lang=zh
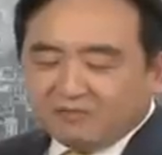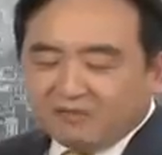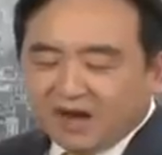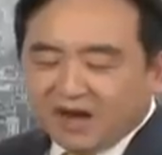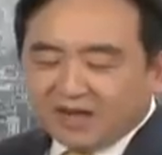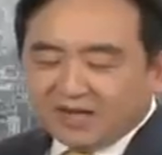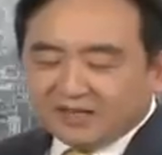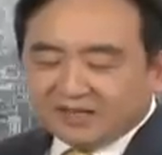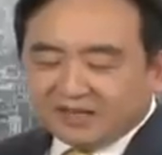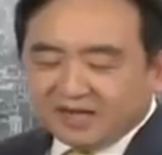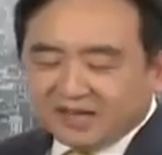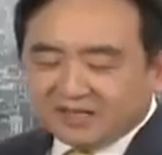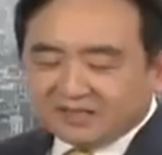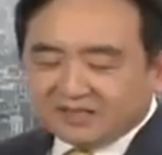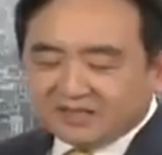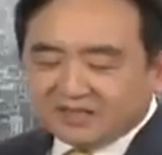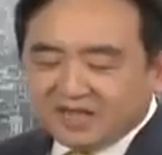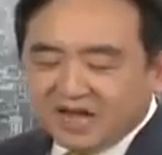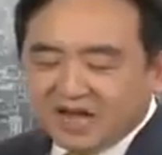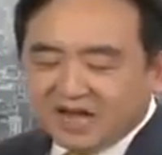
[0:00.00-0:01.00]
外滩
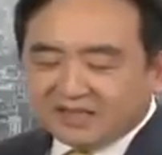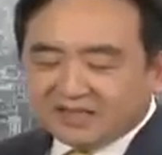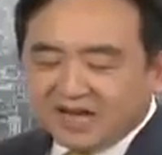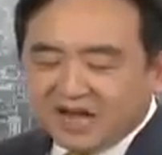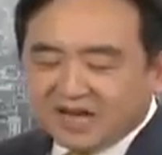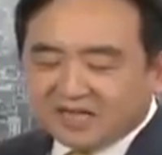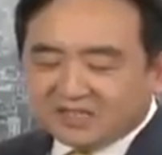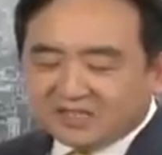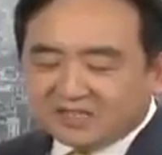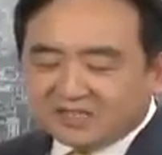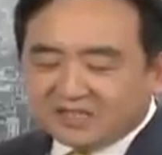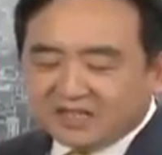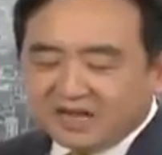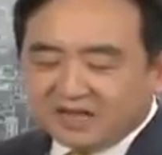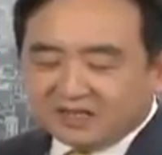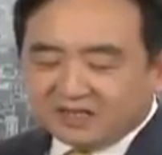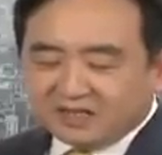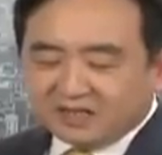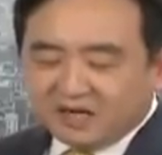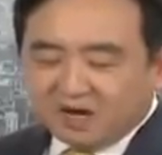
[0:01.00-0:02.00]
踩踏事件
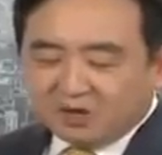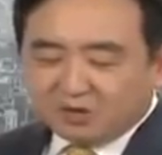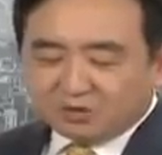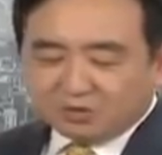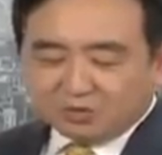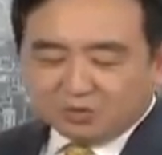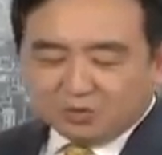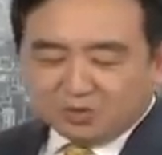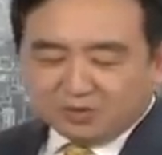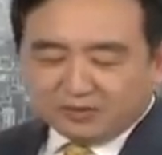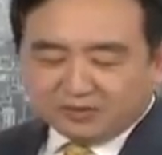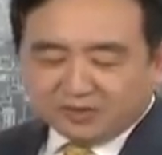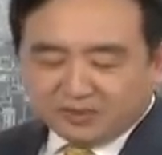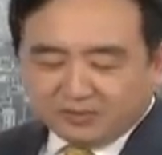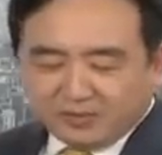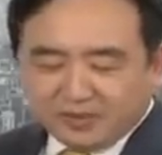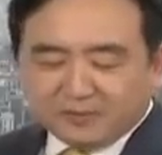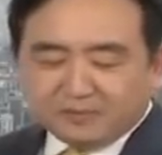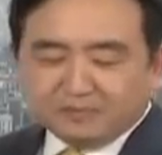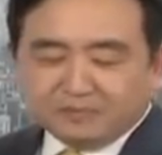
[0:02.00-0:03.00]
告诉我什
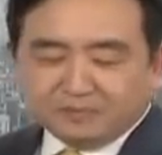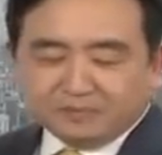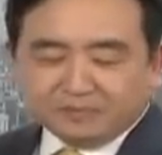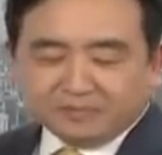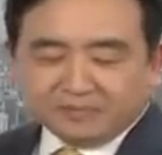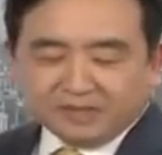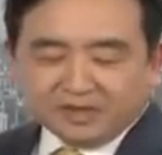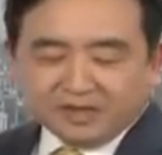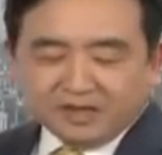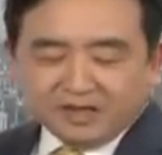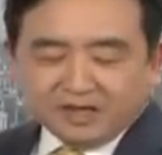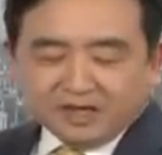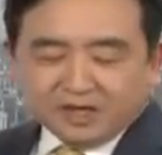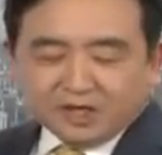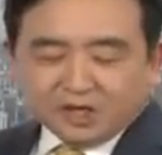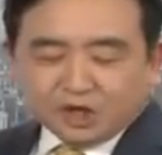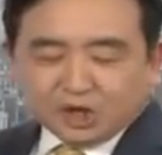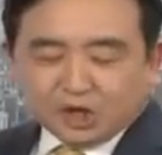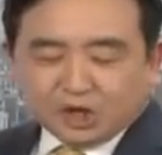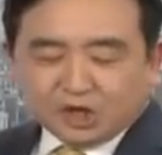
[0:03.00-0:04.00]
么》，
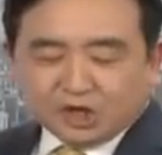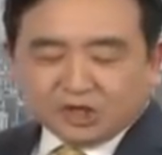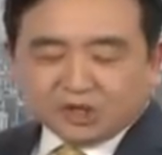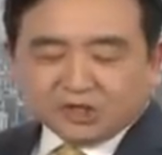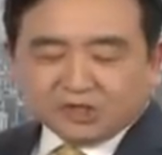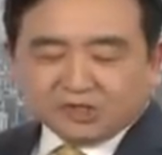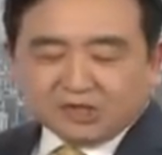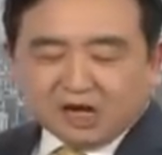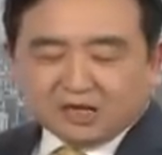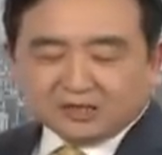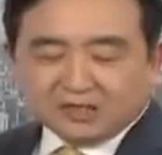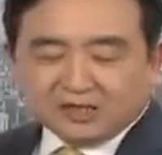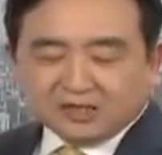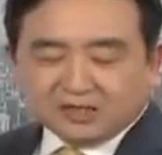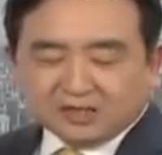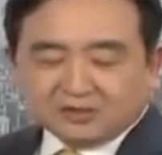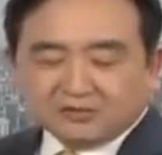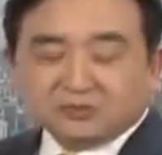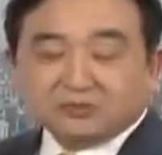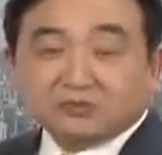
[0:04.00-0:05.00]
直指当地
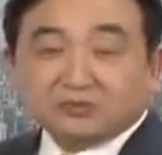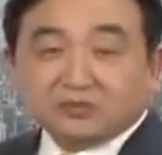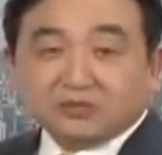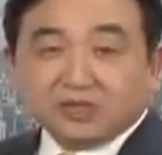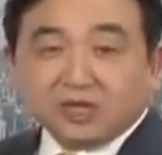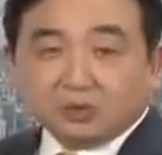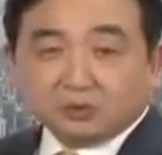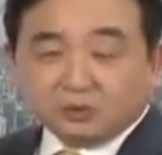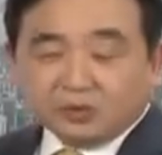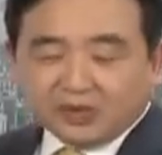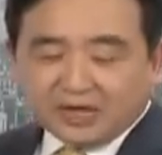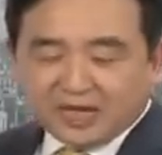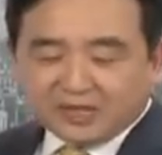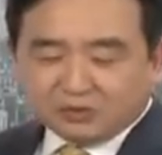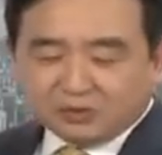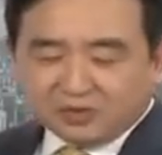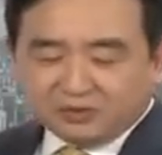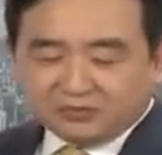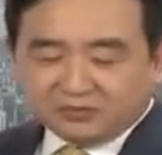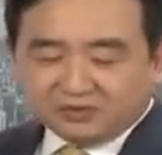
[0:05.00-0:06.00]
政府要对安
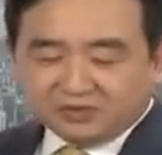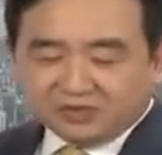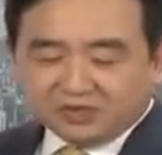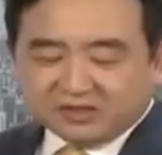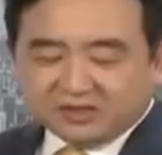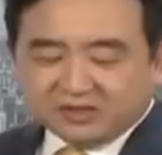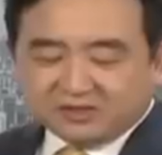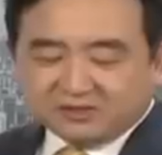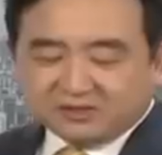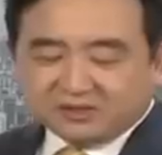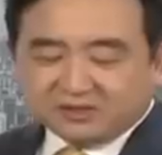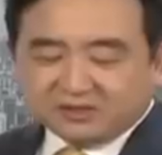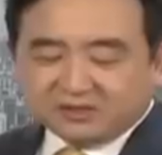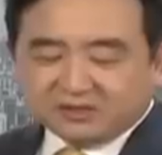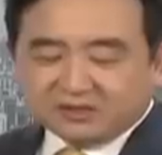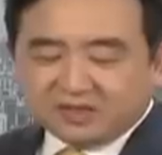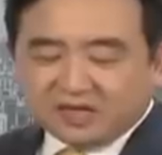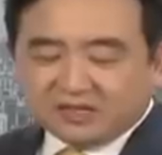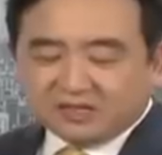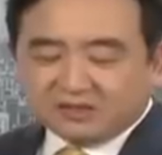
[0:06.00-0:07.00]
全负责任。
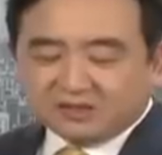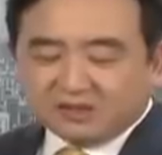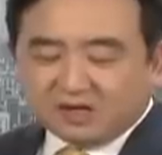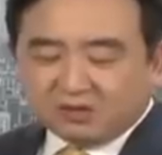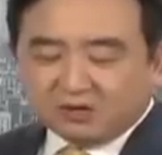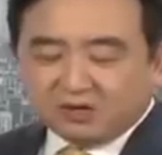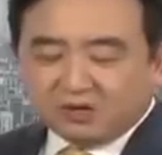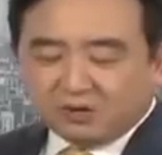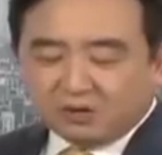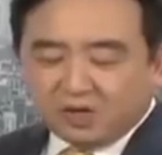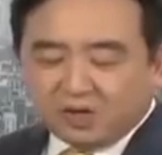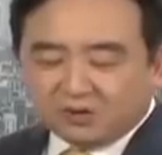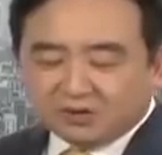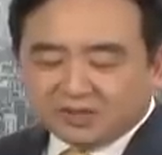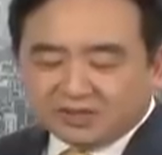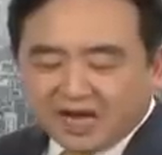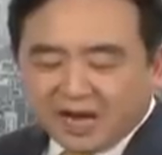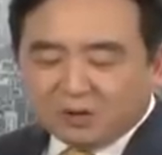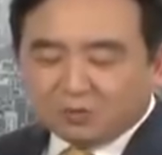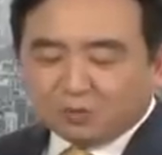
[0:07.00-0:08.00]
但是到6号
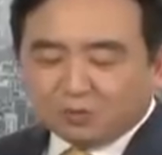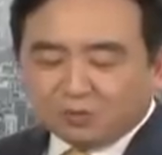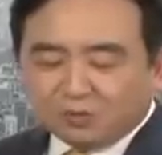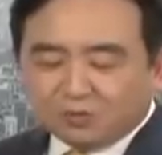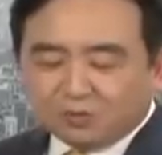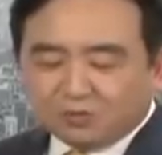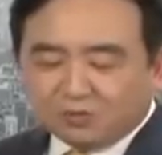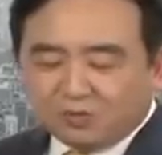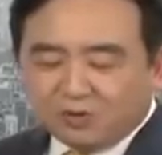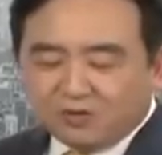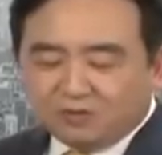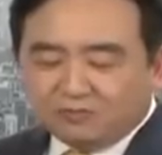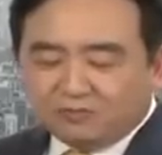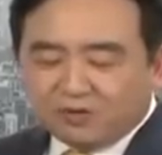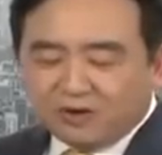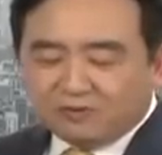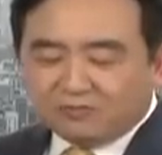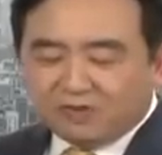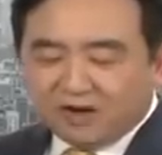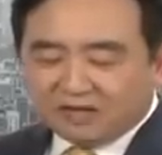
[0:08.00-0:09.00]
下午，官
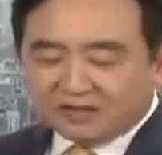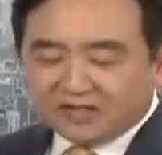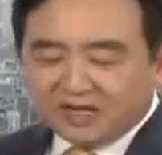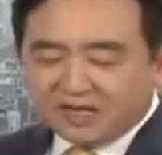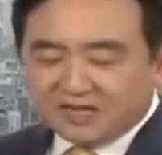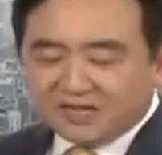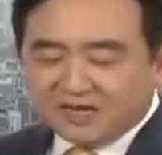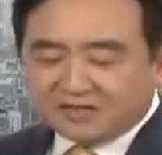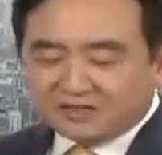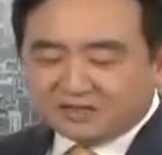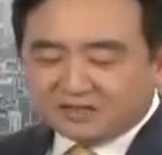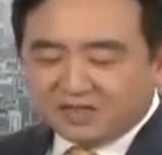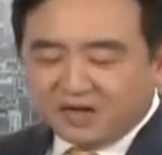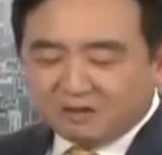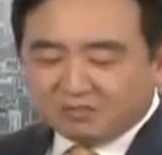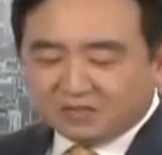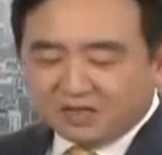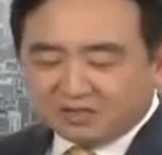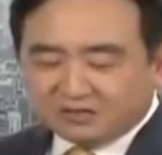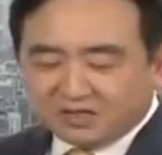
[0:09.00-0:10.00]
方网站上找
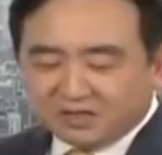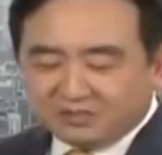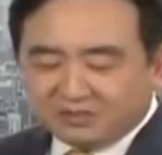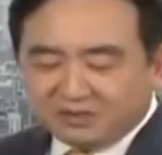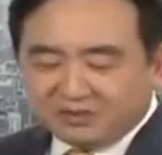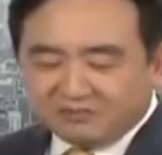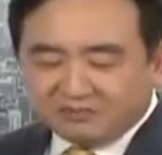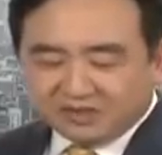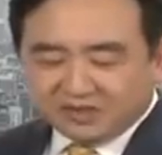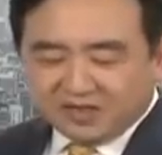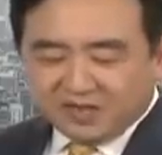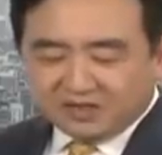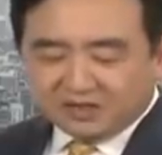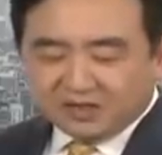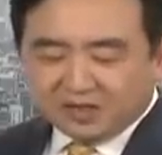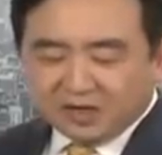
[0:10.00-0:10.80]
不到这篇文章，